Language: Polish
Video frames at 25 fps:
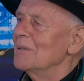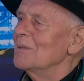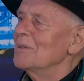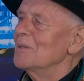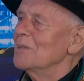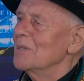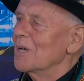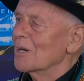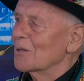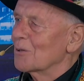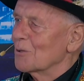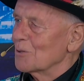
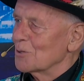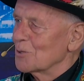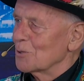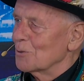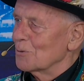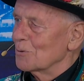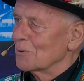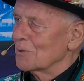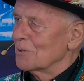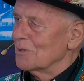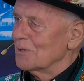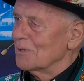nie
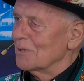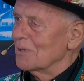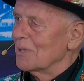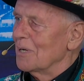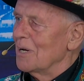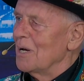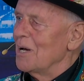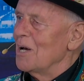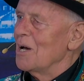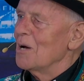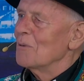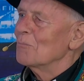gorzołki.
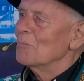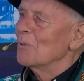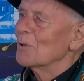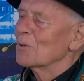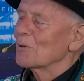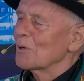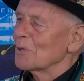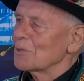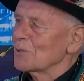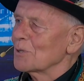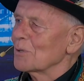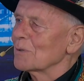
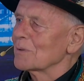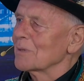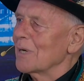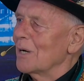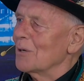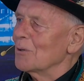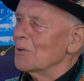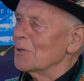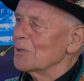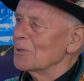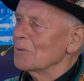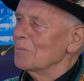Bo
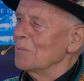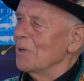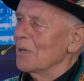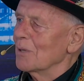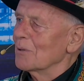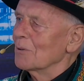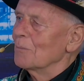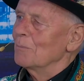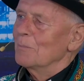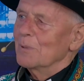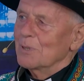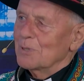gorzołka
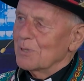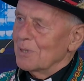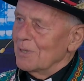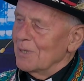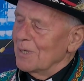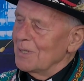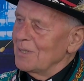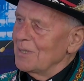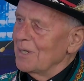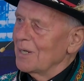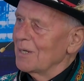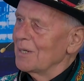odbiera
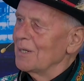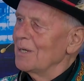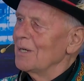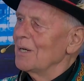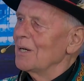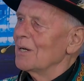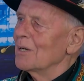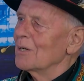myślenie,